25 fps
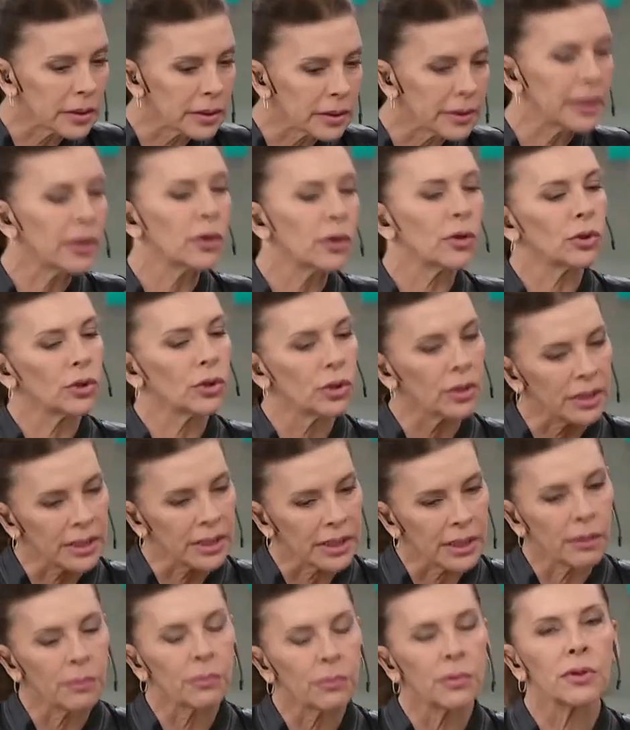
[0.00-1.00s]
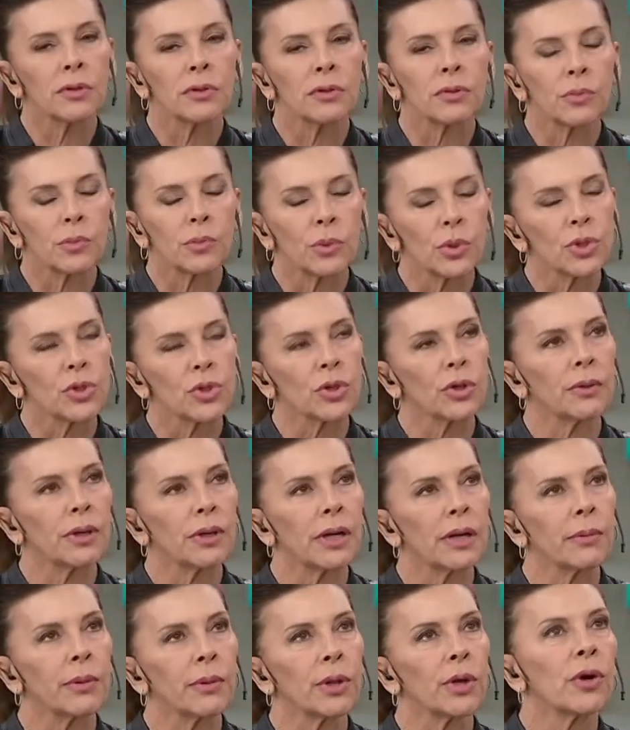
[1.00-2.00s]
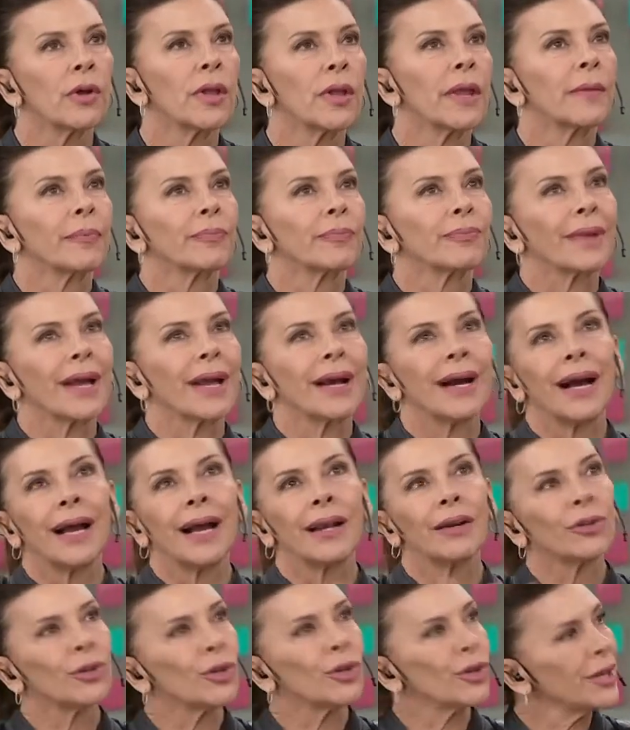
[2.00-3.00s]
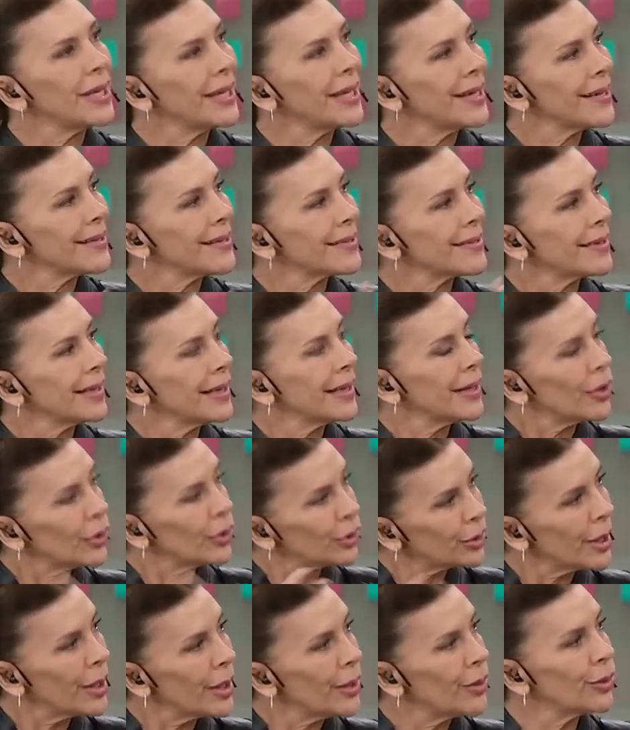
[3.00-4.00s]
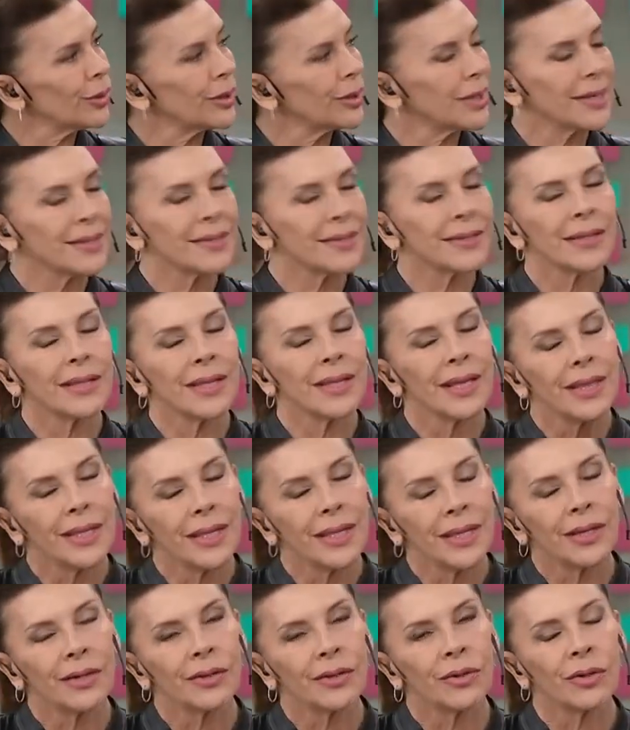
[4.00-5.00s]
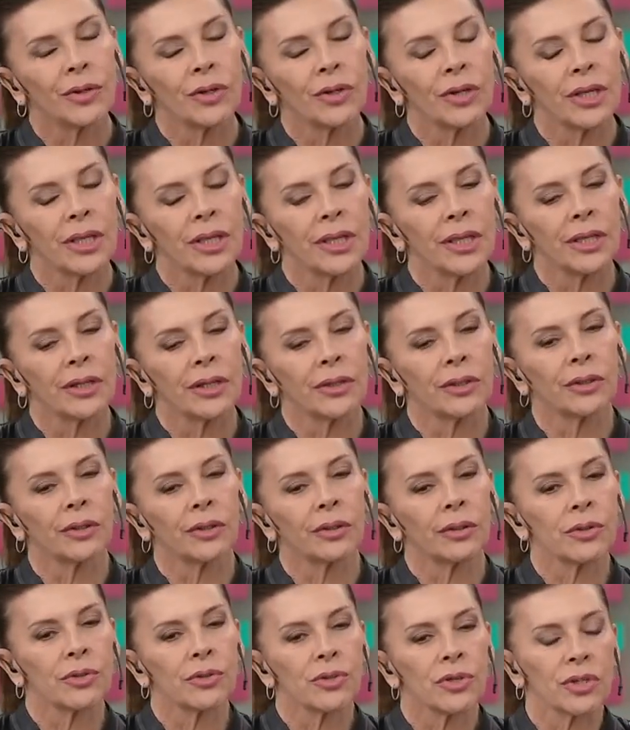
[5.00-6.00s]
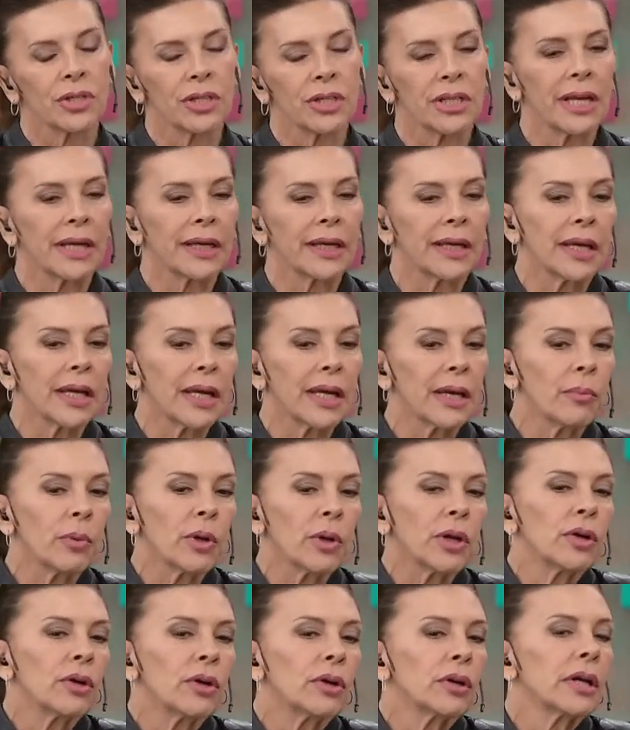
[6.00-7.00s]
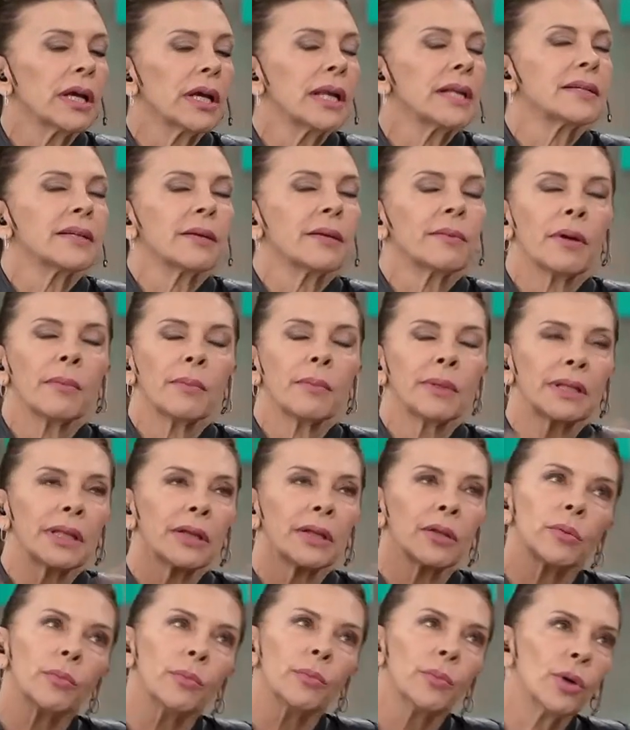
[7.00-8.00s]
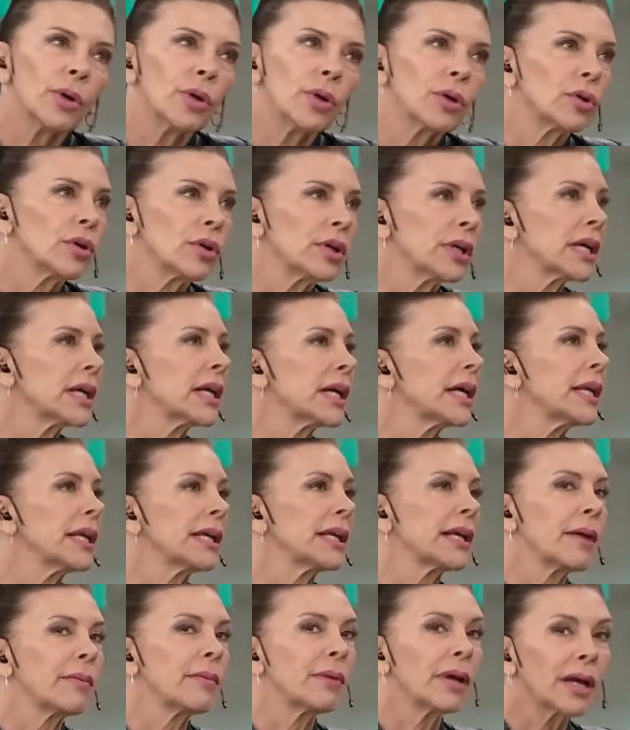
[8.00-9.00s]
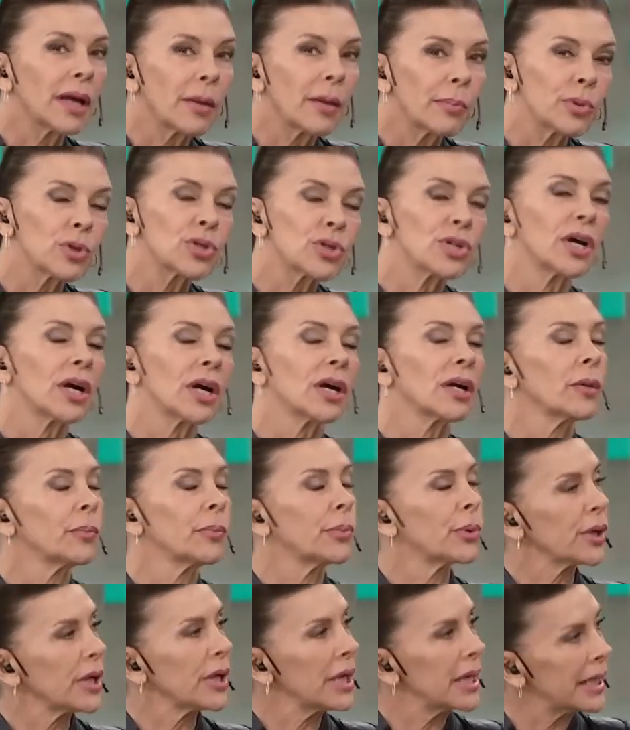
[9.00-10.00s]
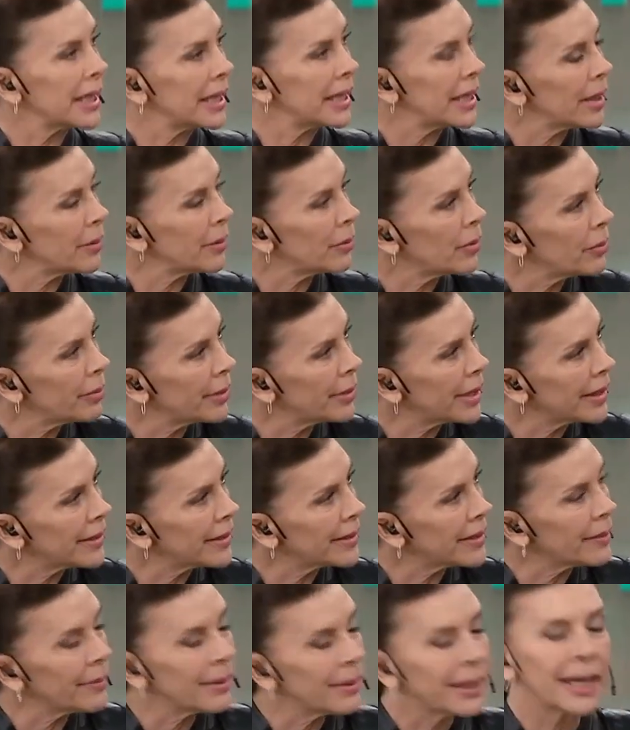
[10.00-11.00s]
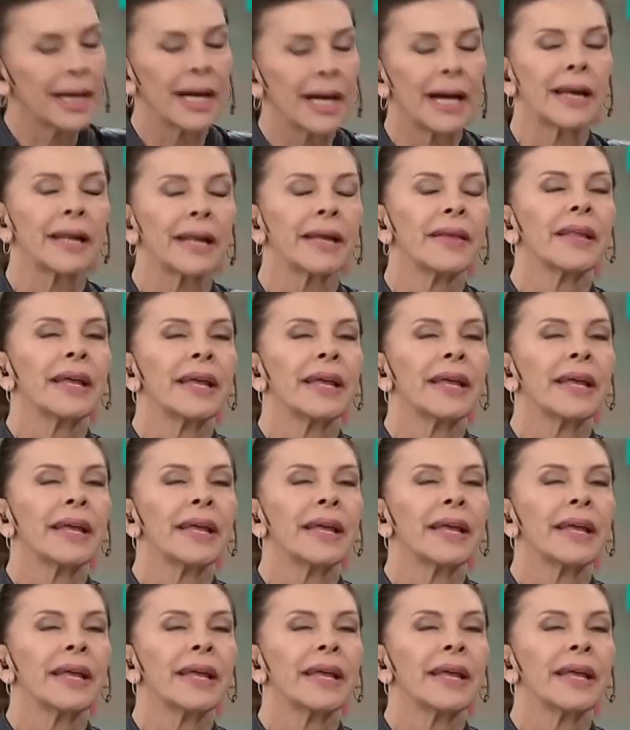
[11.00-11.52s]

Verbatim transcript: dijo esto de que estaba muy soberbio, a los dos días, en otra nota, se desdijo y dijo Georgina que, bueno, que él se había mandado un moco y que, había que apoyarlo porque él quería volver a trabajar.